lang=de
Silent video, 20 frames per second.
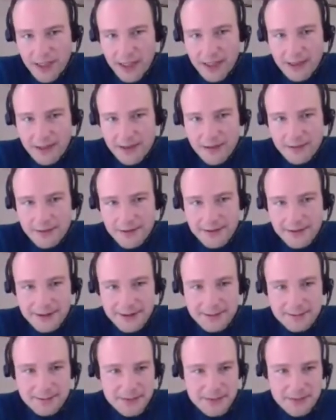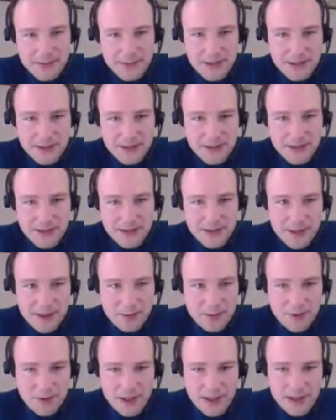das ist natürlich ein
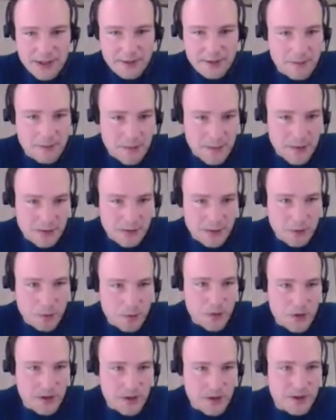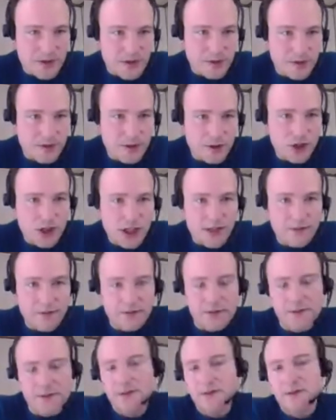großes Geschäft, ähm, auch für
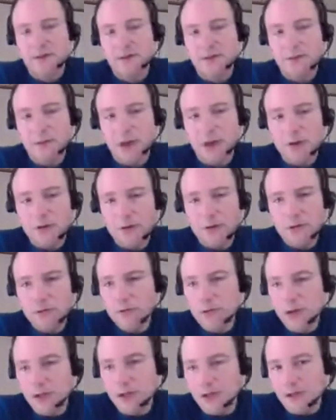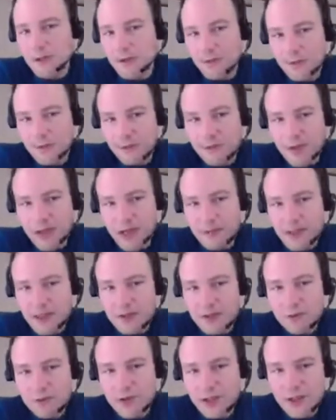Google für Amazon ja sowieso und
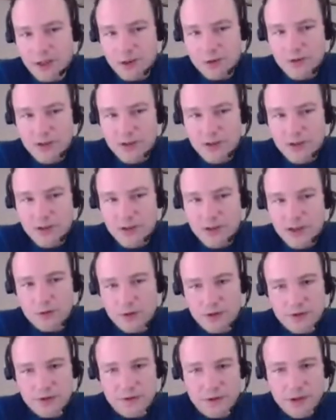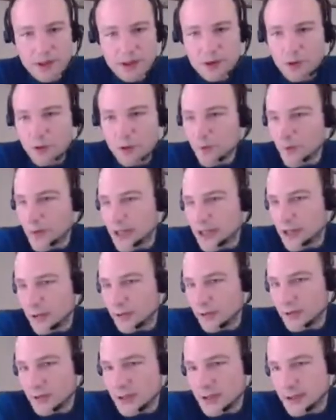für Adobe und
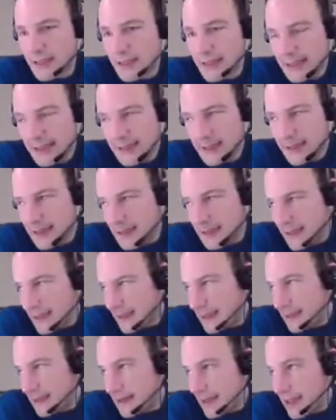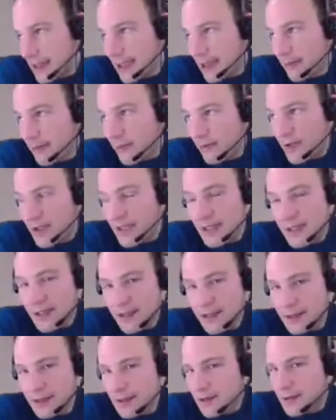ja eben für diese ähm, Big
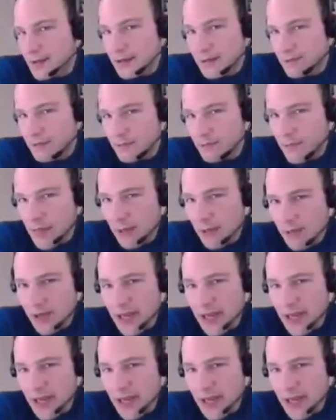Player in diesem Bereich.